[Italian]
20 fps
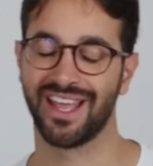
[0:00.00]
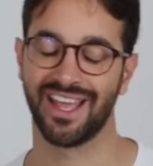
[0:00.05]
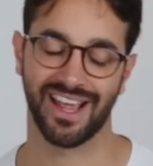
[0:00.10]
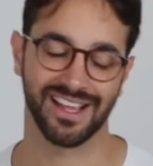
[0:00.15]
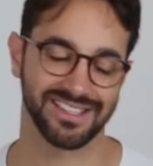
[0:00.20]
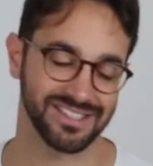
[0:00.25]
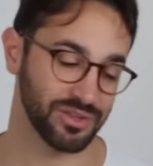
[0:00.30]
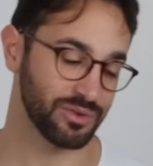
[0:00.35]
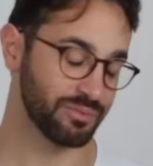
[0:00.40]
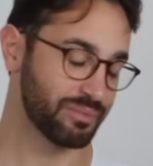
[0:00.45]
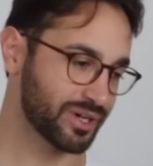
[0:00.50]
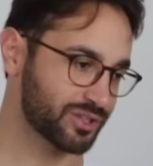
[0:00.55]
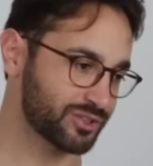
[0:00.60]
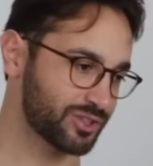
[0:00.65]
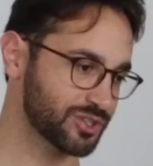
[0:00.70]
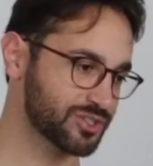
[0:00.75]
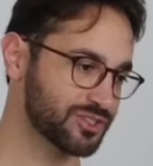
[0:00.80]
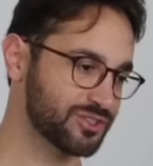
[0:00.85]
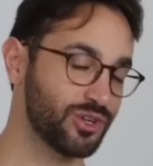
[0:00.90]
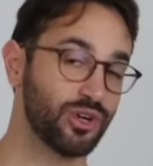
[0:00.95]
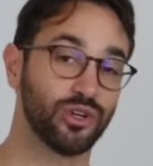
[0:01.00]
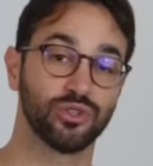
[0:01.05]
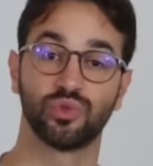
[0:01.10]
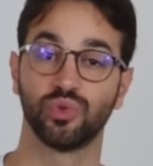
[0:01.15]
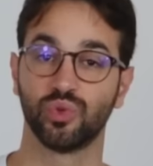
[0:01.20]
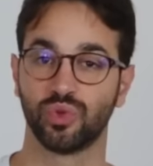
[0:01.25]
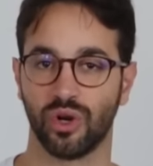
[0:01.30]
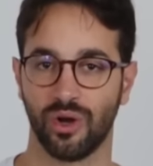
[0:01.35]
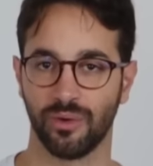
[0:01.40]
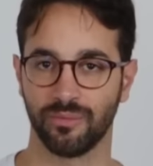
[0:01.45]
È stato un percorso
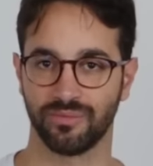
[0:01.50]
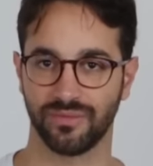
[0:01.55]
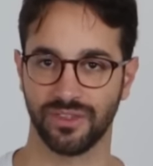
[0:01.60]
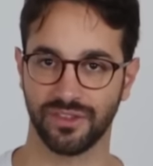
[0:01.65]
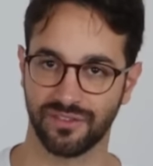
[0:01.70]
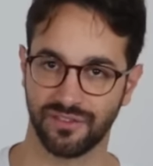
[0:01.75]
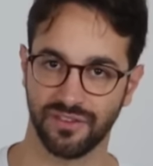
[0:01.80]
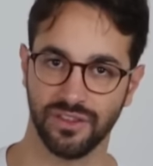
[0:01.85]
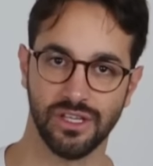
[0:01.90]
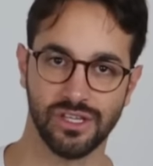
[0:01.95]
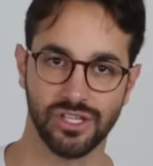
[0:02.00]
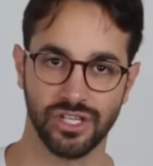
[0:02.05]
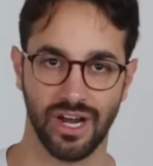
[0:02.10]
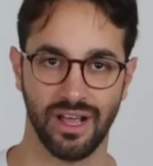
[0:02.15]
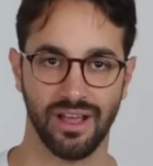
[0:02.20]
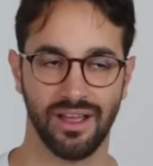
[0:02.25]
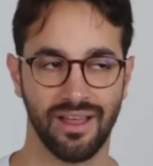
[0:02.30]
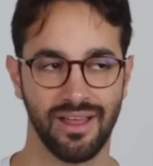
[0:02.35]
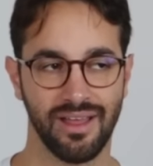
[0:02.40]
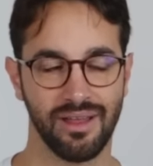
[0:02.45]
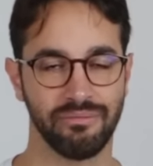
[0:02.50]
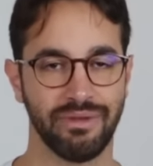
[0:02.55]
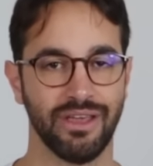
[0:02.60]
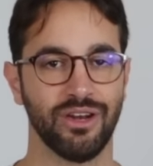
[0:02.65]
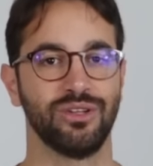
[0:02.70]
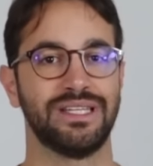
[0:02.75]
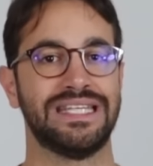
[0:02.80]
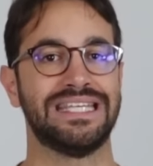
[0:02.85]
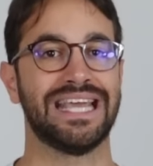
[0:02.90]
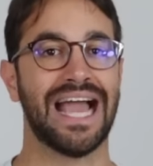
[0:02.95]
duro, difficile,
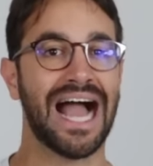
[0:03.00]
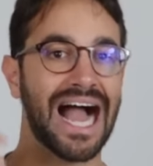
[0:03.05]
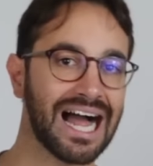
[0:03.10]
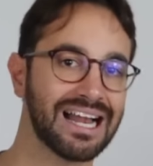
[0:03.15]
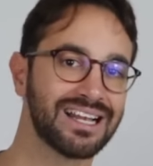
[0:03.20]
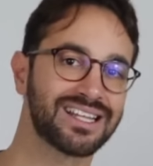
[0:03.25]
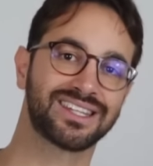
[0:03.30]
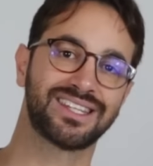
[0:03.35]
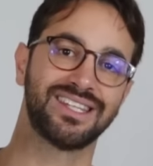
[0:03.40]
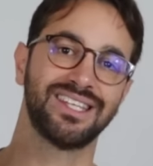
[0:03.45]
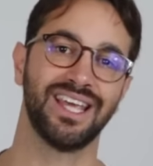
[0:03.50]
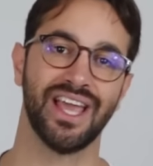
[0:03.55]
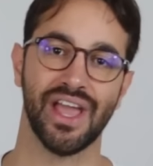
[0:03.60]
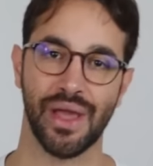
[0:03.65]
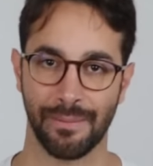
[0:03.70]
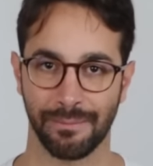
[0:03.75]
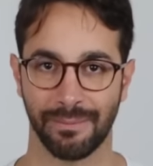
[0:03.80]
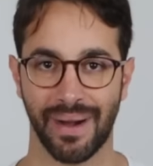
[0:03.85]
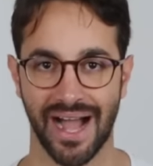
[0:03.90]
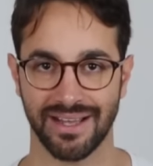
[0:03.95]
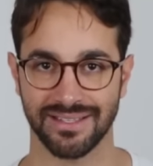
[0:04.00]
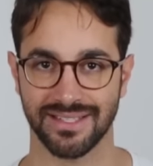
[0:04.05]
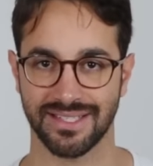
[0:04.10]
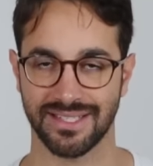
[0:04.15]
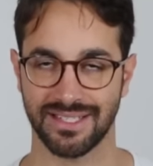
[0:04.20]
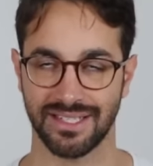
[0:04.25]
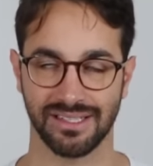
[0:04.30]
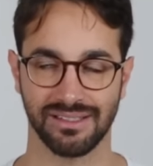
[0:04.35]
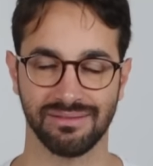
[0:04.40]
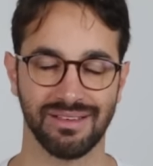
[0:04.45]
pieno di alti e
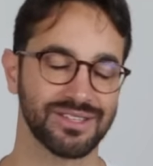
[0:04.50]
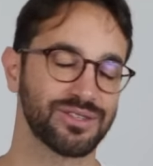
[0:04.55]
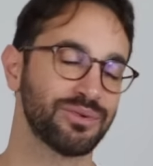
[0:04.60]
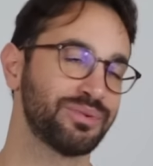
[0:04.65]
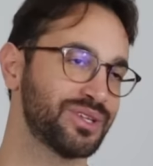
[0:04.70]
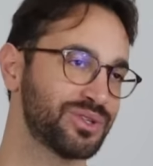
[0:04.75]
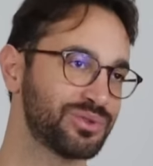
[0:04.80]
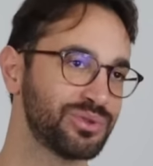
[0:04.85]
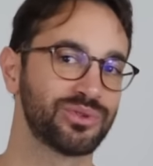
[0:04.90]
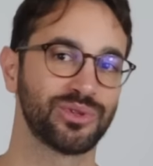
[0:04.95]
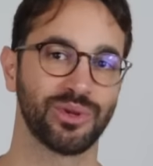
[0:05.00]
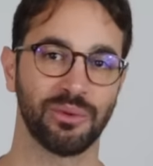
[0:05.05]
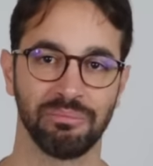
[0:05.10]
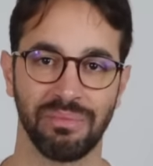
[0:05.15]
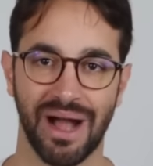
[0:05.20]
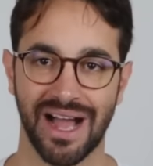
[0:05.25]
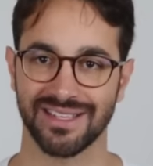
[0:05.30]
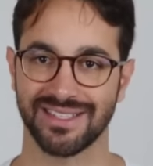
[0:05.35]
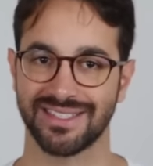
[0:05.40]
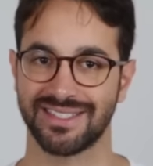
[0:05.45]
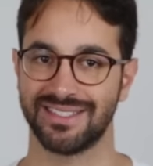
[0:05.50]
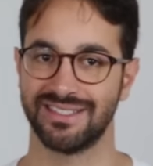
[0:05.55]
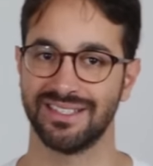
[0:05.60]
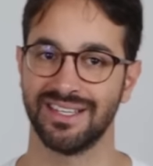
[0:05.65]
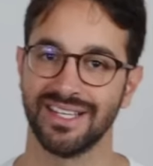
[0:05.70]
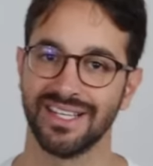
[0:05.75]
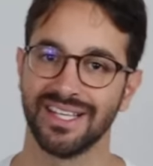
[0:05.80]
bassi, ma soprattutto bassi.